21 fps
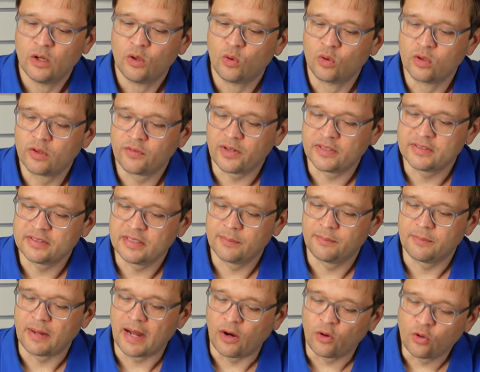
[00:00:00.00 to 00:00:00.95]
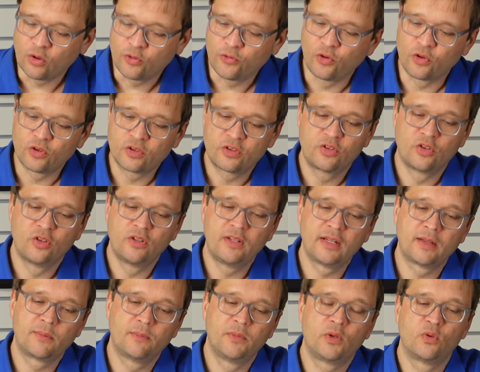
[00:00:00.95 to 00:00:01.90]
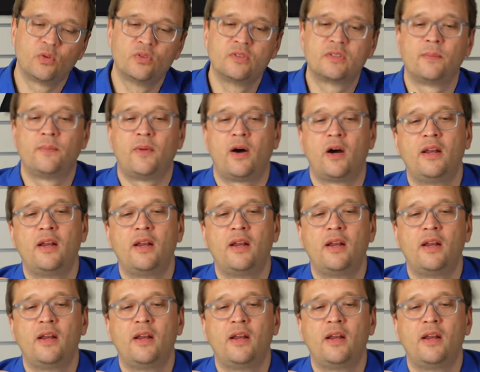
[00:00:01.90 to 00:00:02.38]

und was eben auch funktioniert mit unserem